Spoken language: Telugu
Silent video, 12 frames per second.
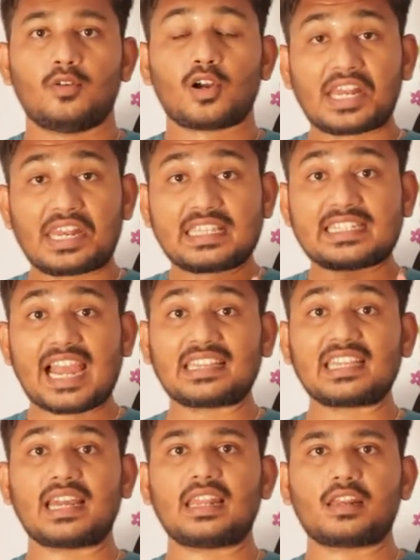ఒక
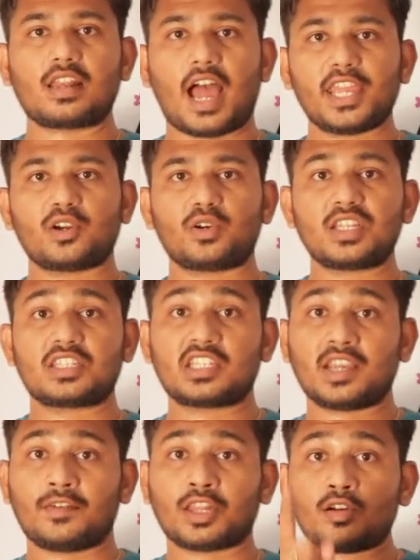నిజాయితీ గల నాయకుడి
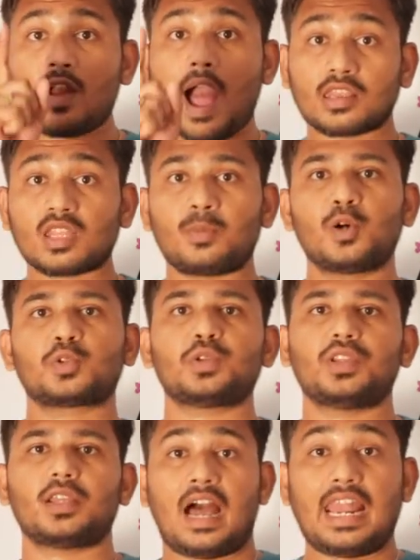జీవితం
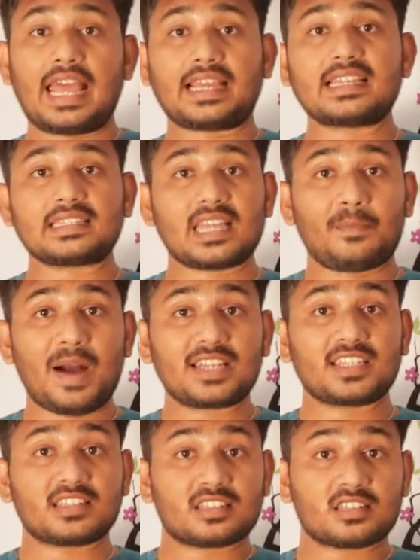అంతమవుతుంది అలాగే
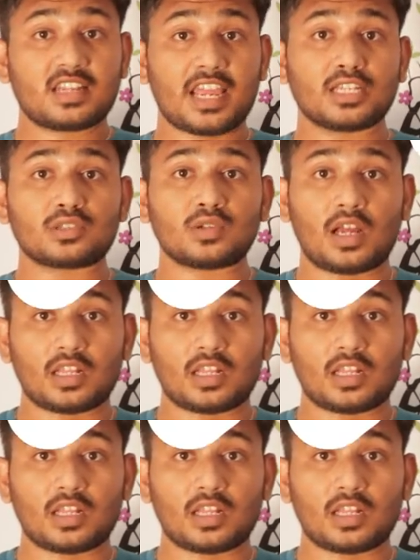సమాజ శ్రేయస్సు